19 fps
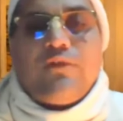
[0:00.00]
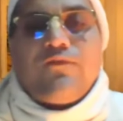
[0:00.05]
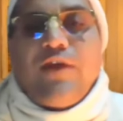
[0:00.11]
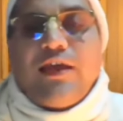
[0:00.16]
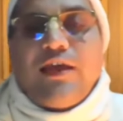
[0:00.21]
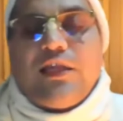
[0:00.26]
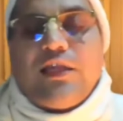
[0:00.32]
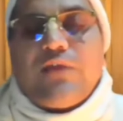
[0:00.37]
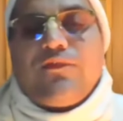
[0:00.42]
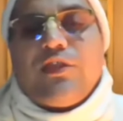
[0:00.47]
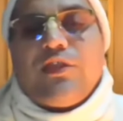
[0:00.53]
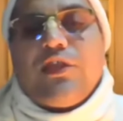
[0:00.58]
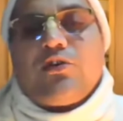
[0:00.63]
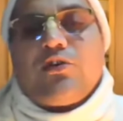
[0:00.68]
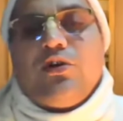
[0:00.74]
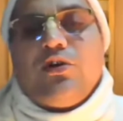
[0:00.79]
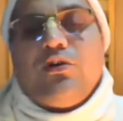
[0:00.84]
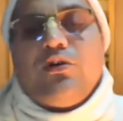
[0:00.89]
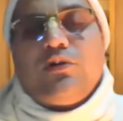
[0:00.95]
वैदिक विधि
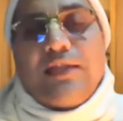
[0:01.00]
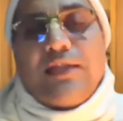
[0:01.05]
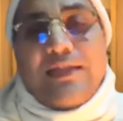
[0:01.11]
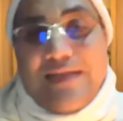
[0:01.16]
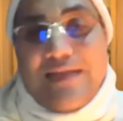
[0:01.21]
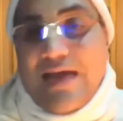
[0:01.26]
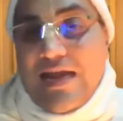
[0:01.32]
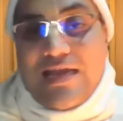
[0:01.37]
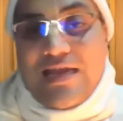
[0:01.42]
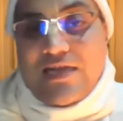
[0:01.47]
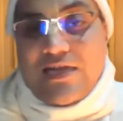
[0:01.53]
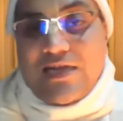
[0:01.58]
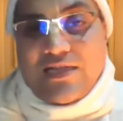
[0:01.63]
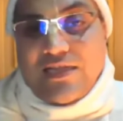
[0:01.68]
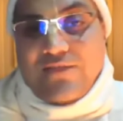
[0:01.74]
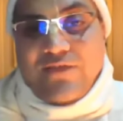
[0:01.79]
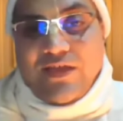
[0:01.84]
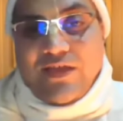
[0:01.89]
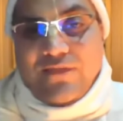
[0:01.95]
को निंदा नहीं
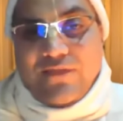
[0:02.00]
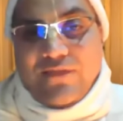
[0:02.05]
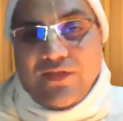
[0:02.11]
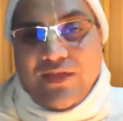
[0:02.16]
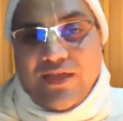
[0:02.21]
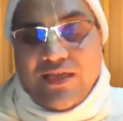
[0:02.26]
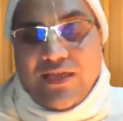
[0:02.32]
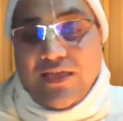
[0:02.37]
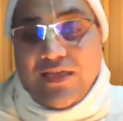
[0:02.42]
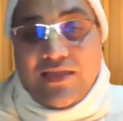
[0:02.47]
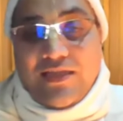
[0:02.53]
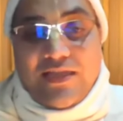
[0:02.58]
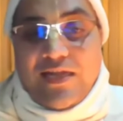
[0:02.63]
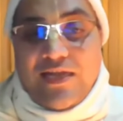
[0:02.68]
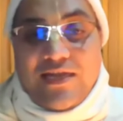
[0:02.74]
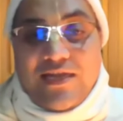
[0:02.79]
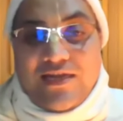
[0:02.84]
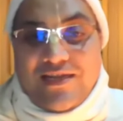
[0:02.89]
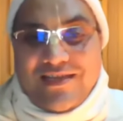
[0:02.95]
करते वैदिक विधि की निंदा
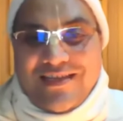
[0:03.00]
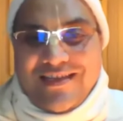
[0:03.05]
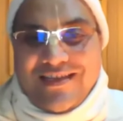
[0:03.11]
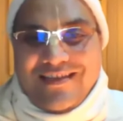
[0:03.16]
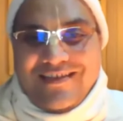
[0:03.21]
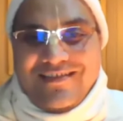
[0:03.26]
नहीं करते